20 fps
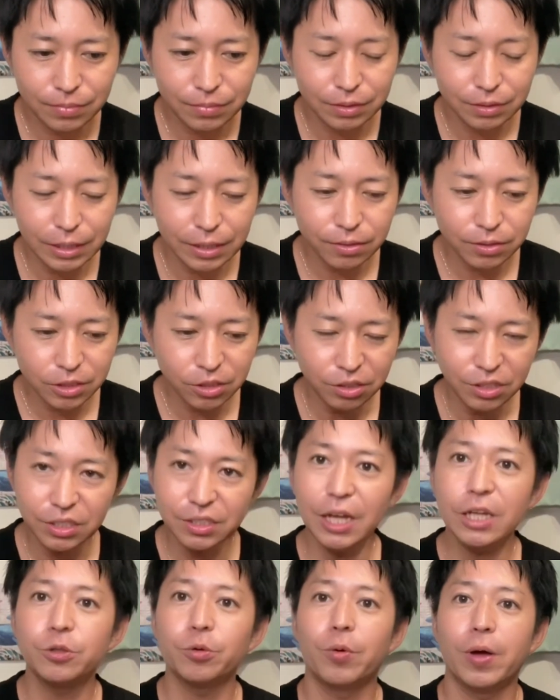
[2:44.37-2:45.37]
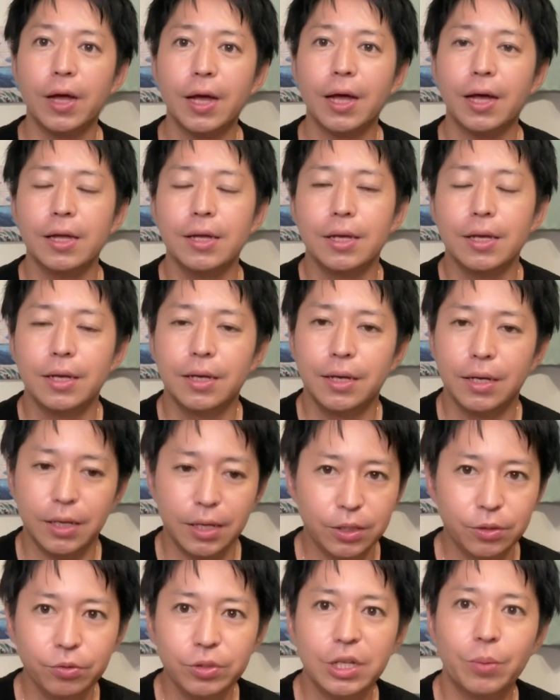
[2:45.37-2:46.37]
で、ツインスターとは、
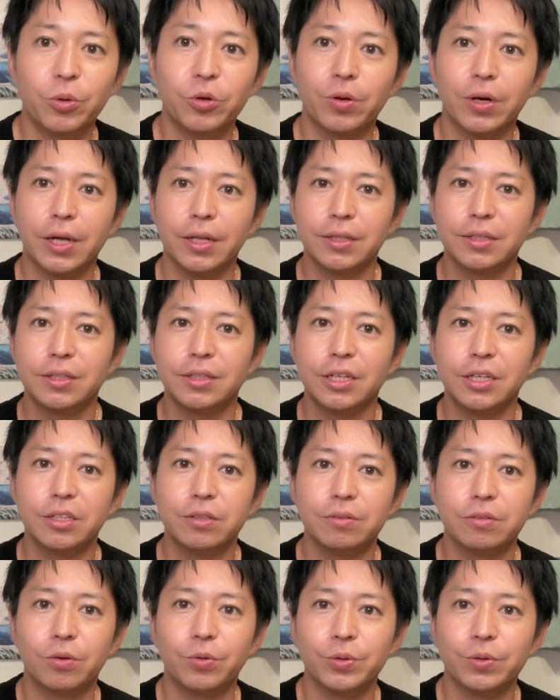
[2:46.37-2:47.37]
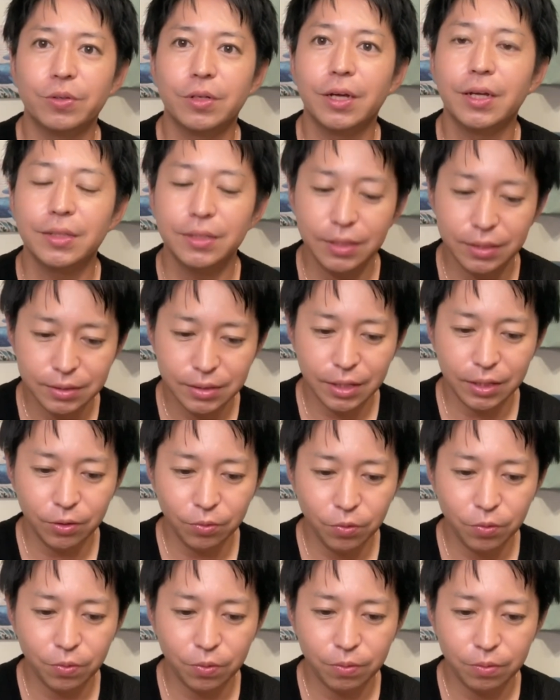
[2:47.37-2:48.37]
えー、どんなものかっていうことなんですけ
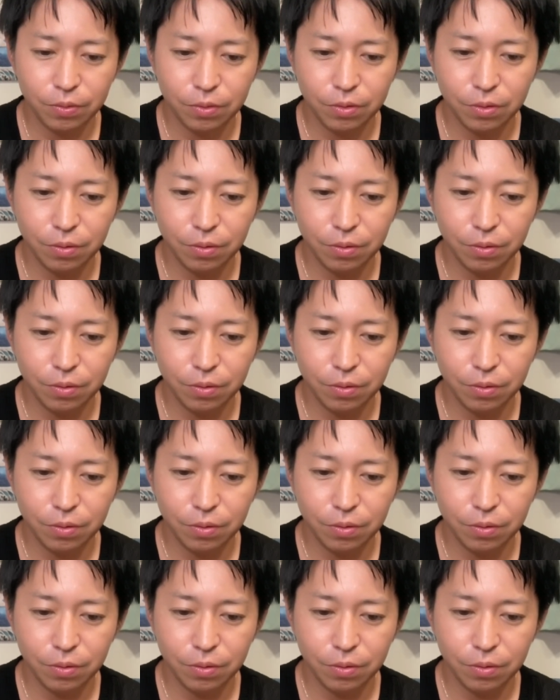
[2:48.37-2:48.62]
ど、